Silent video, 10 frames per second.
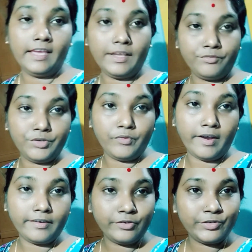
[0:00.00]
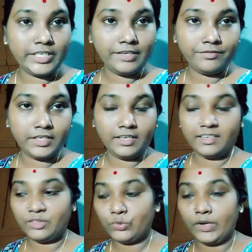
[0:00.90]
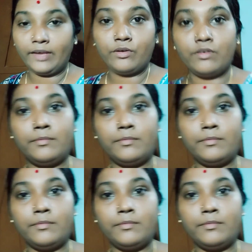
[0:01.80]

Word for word: এভরিওয়ান গুড ইভিনিং তো এখন